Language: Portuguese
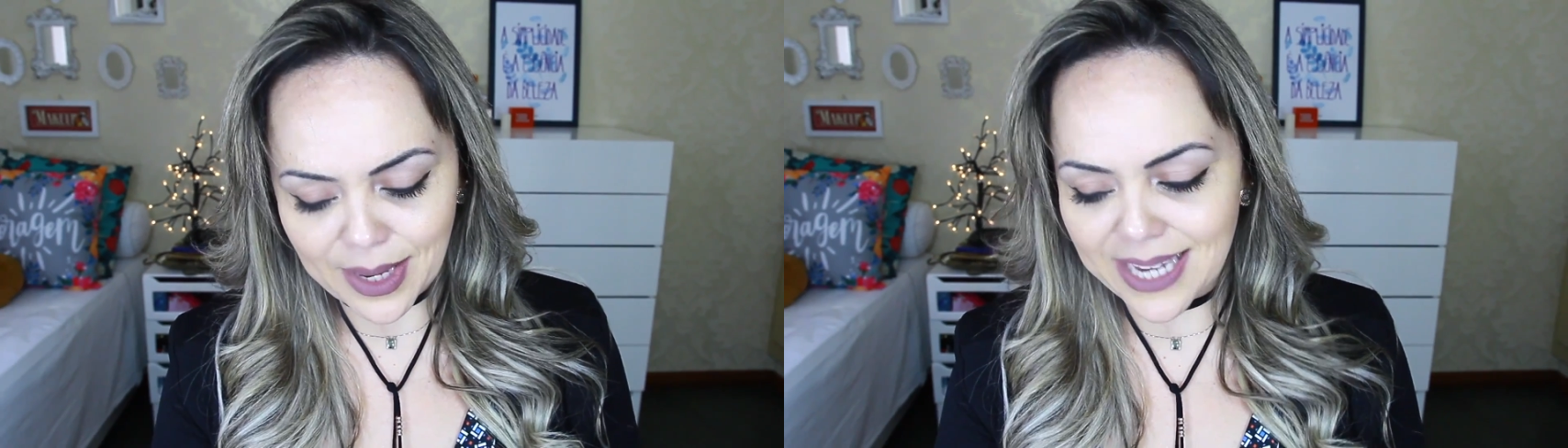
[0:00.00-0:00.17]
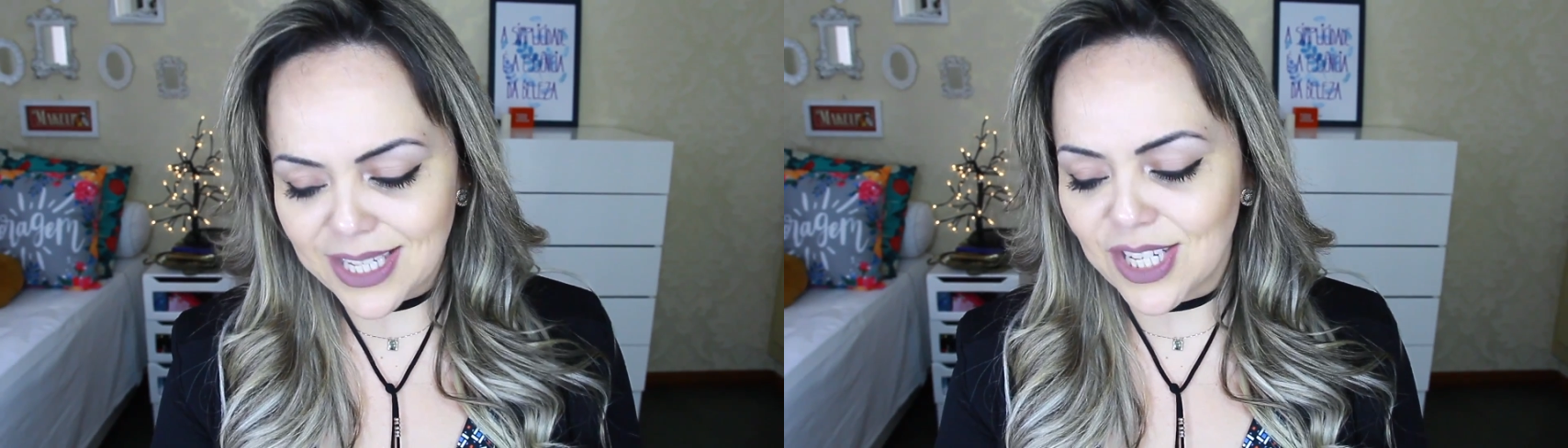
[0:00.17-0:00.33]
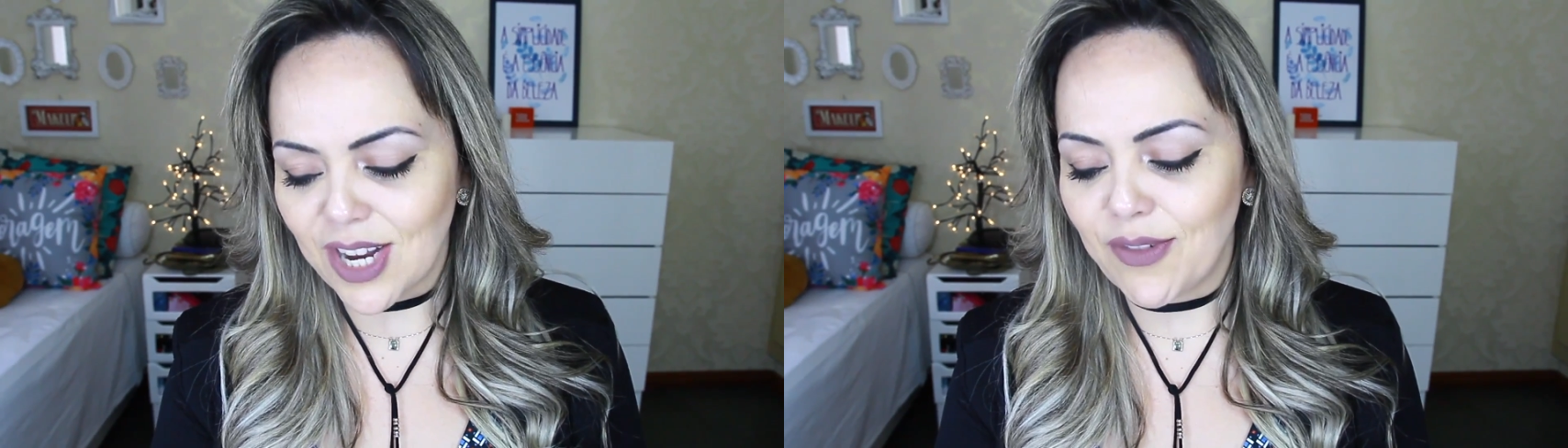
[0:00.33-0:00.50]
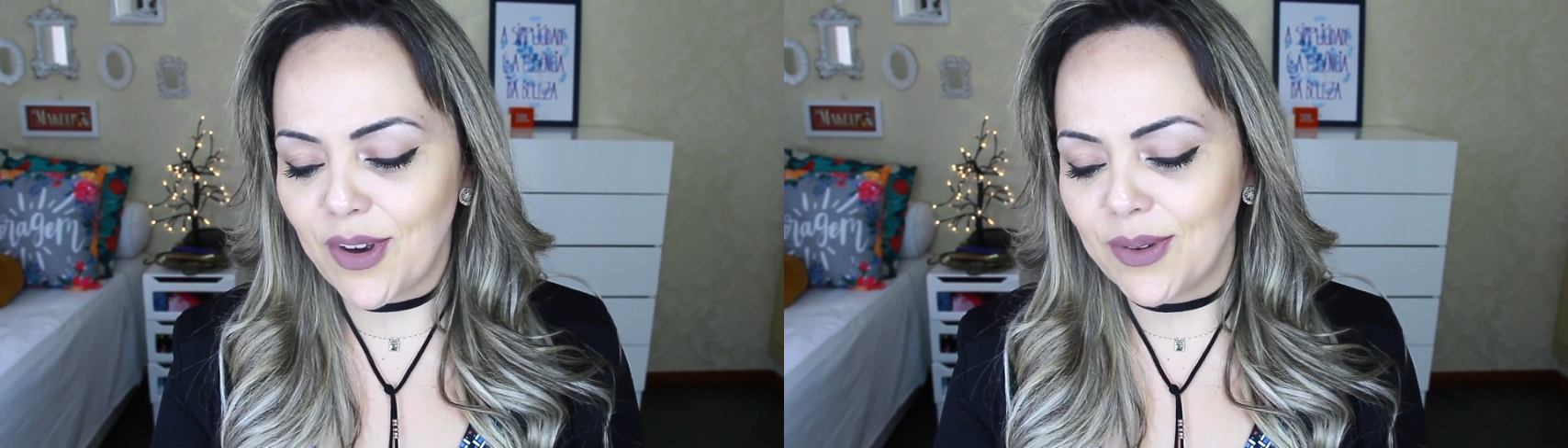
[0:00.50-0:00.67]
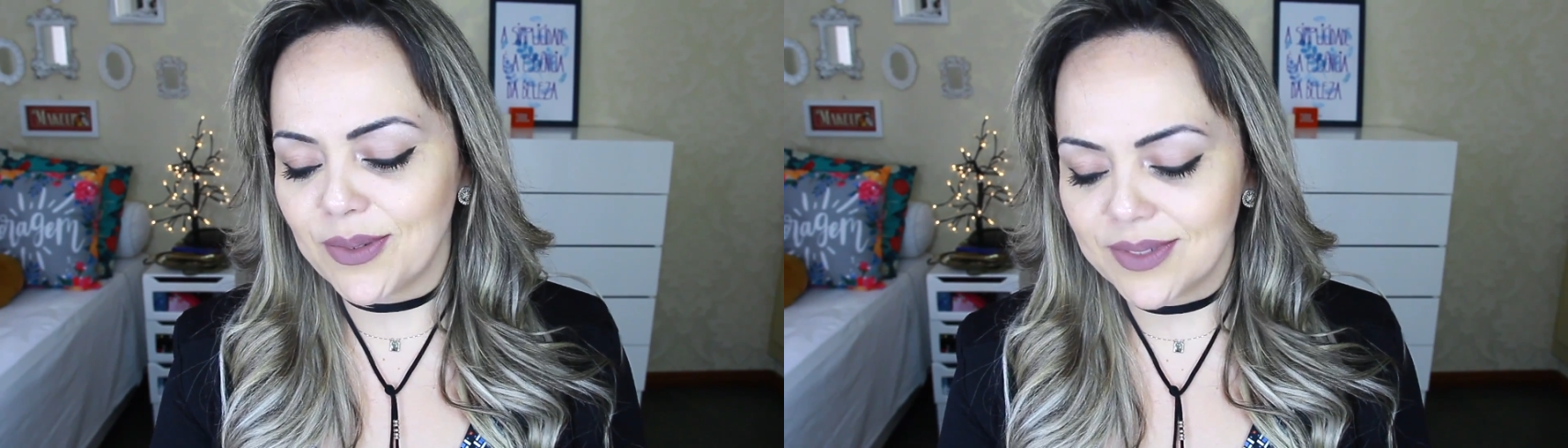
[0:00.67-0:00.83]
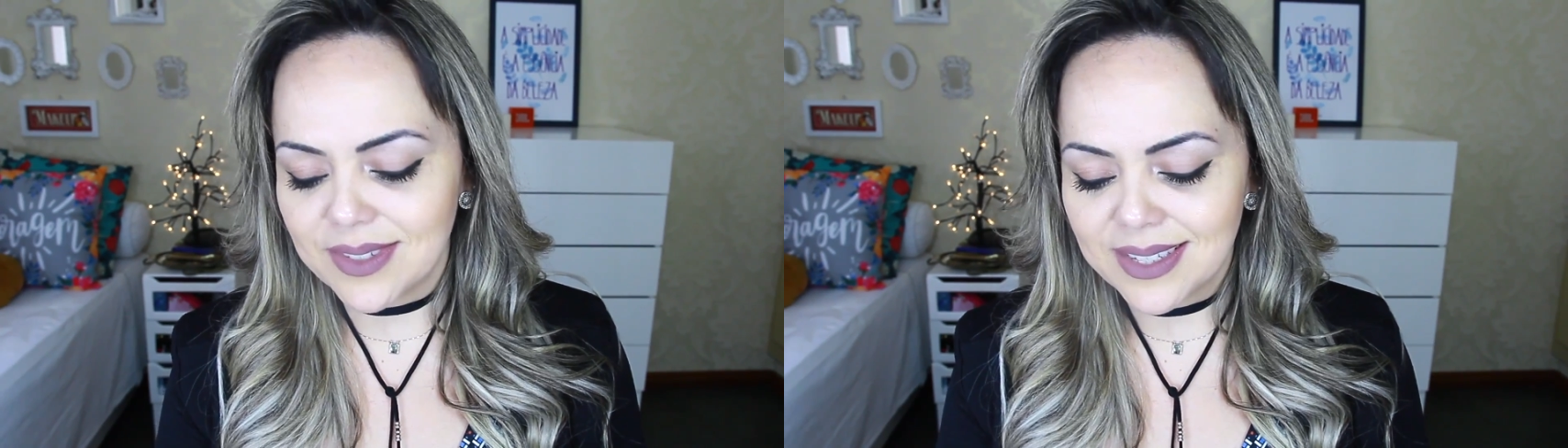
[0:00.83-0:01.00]
Que aí vocês já
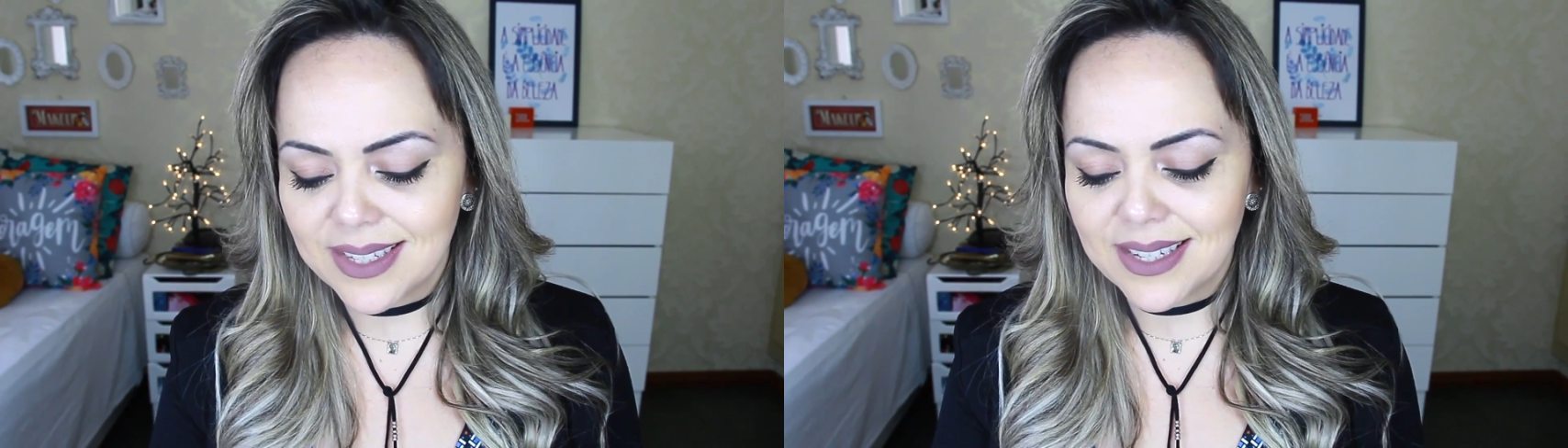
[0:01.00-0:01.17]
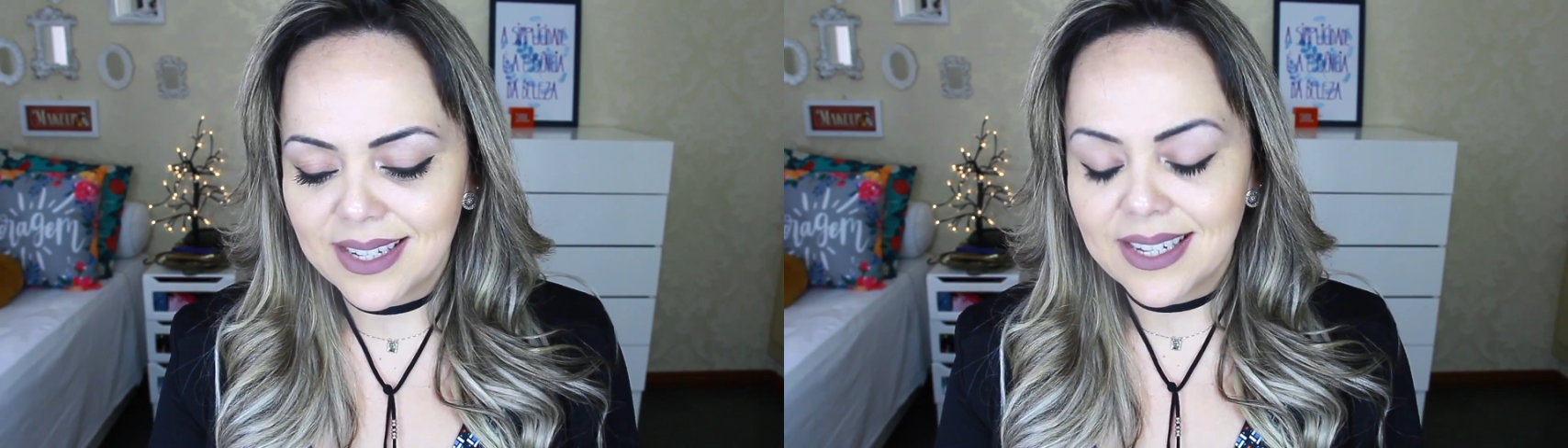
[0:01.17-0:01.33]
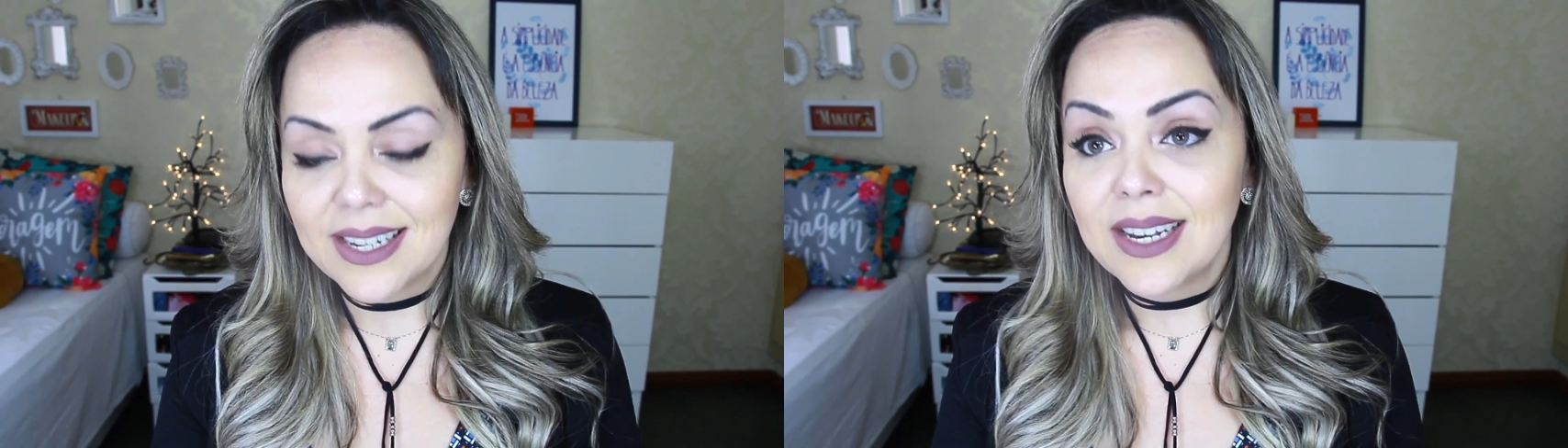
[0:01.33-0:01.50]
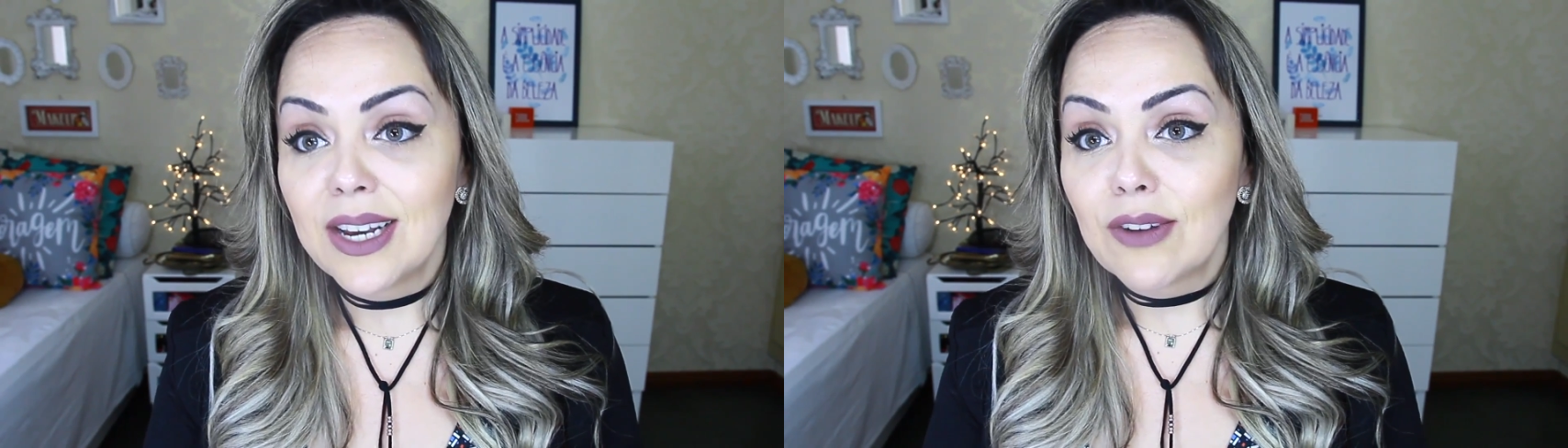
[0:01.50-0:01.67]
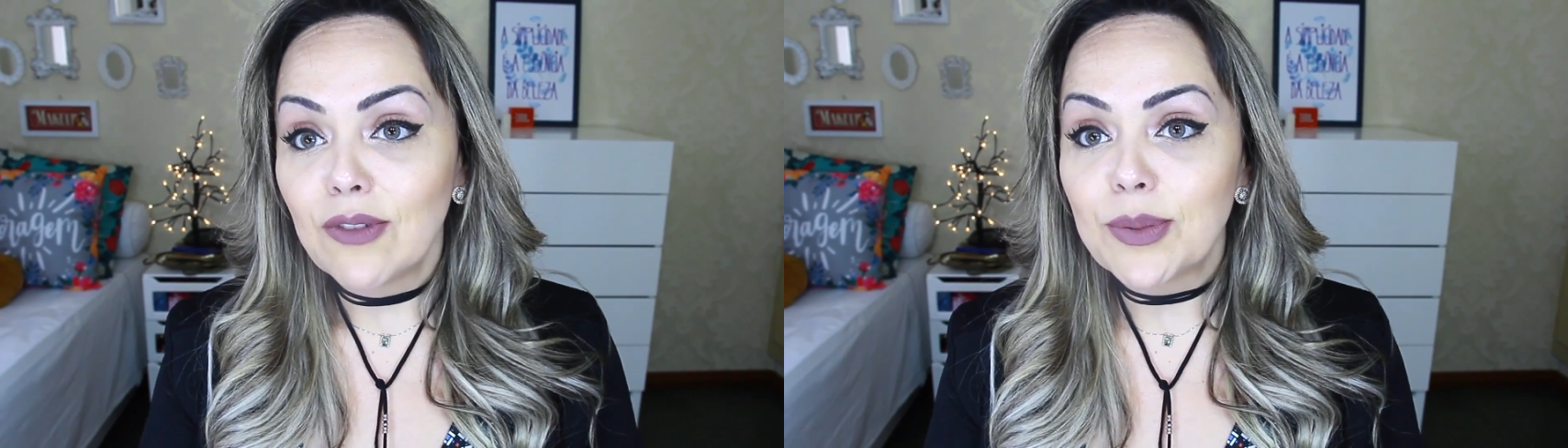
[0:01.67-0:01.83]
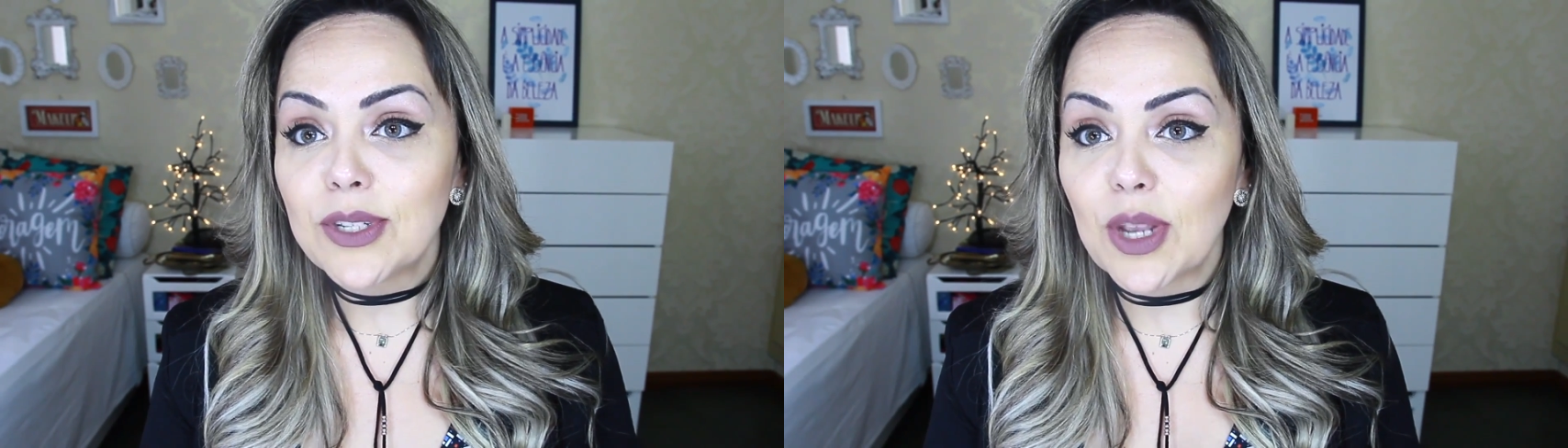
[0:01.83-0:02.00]
vão
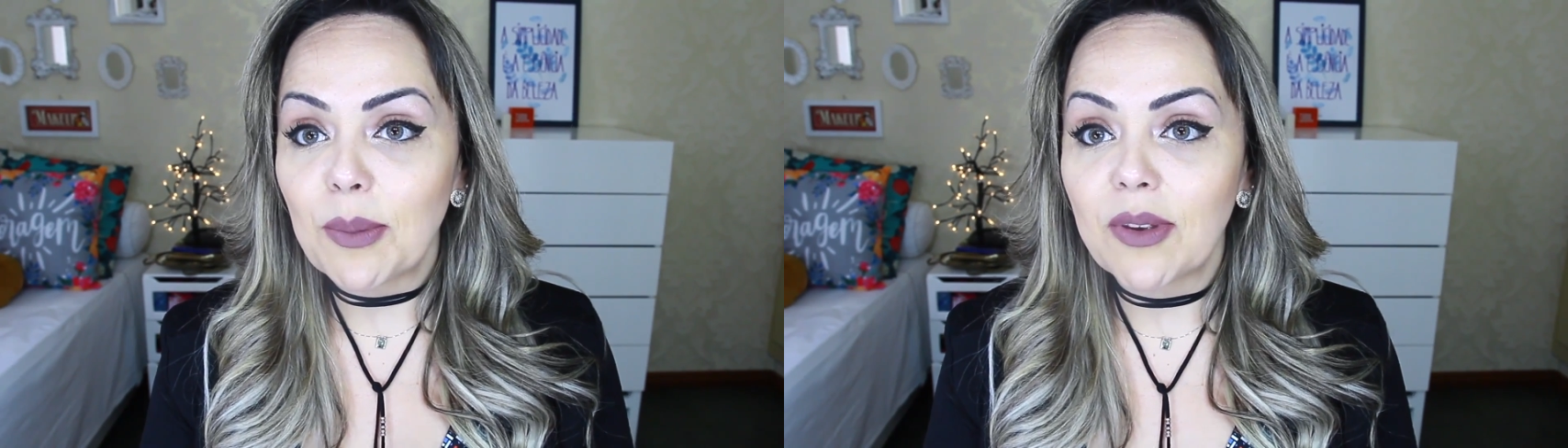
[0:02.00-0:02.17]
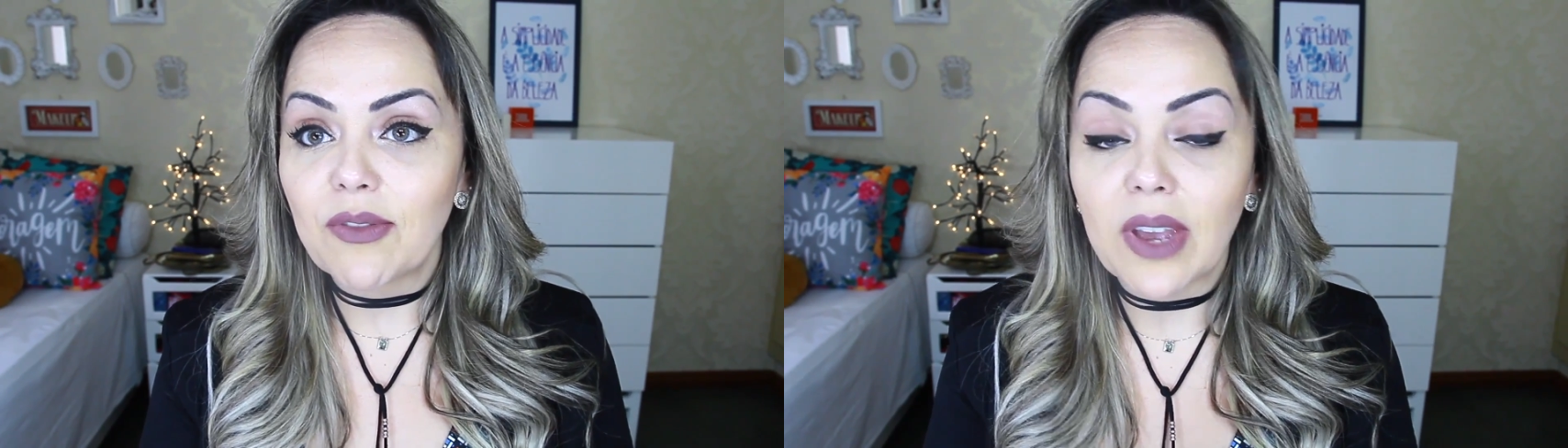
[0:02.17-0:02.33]
não precisam me